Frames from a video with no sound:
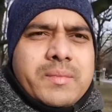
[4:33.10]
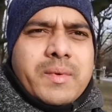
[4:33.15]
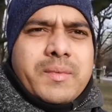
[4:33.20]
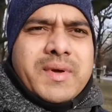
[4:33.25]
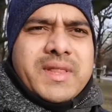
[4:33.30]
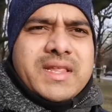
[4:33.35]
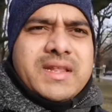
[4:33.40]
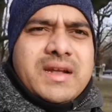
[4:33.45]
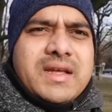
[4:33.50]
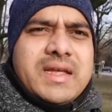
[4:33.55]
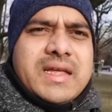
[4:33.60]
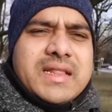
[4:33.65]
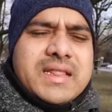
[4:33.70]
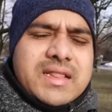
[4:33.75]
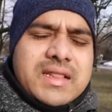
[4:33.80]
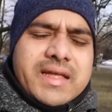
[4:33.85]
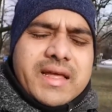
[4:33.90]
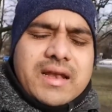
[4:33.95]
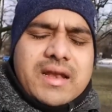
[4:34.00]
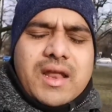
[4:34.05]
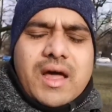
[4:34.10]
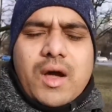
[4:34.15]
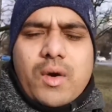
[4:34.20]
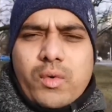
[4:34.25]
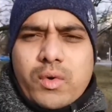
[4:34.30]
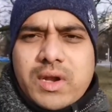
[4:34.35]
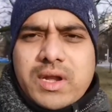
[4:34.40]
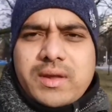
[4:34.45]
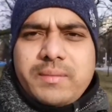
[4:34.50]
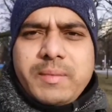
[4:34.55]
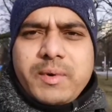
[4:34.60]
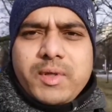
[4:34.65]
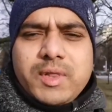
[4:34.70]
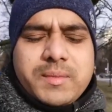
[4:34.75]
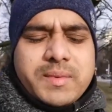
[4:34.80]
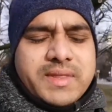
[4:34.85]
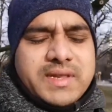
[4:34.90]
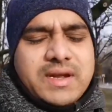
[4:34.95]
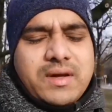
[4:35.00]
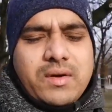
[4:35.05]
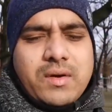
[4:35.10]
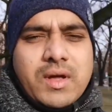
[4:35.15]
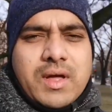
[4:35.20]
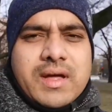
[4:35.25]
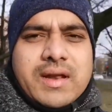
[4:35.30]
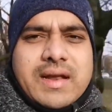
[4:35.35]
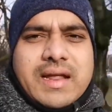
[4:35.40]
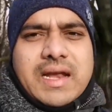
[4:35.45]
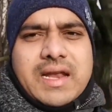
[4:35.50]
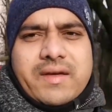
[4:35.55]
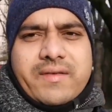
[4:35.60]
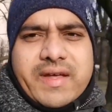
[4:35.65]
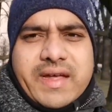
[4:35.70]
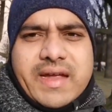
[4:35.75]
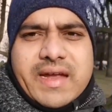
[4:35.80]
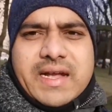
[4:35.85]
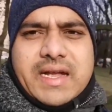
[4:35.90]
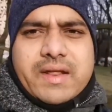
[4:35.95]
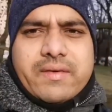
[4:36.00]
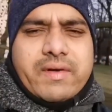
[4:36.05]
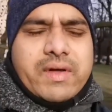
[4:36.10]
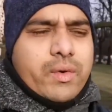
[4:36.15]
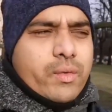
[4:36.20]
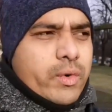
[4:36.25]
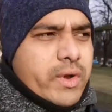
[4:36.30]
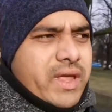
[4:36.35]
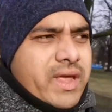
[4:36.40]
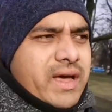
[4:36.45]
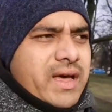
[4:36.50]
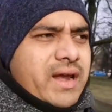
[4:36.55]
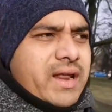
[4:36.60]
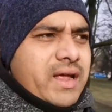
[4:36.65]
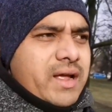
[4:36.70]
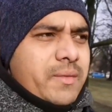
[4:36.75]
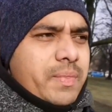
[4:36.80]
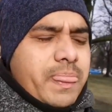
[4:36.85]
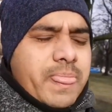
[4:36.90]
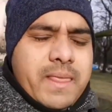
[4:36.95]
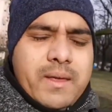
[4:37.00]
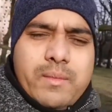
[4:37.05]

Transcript: இப்போ பார்த்திங்கன்னா எந் எல்லா ஊர்லேயுமே வந்து பார்த்திங்கன்னா நல்லவன் கெட்டவன் குடிகாரன்